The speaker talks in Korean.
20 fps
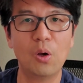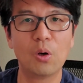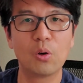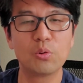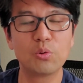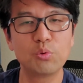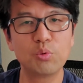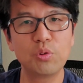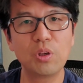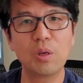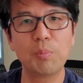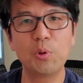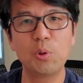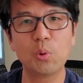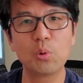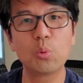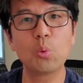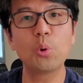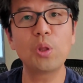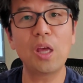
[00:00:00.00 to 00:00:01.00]
그
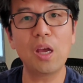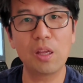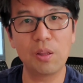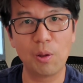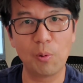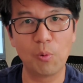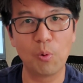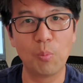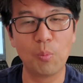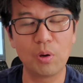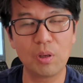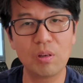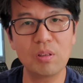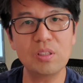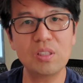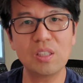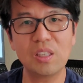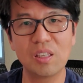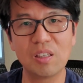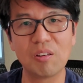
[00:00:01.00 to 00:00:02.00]
수리비도 또 내야 되고 뭐 이런
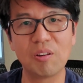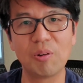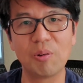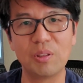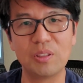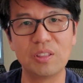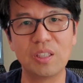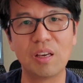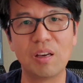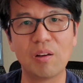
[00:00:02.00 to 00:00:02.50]
식인 거예요 이제.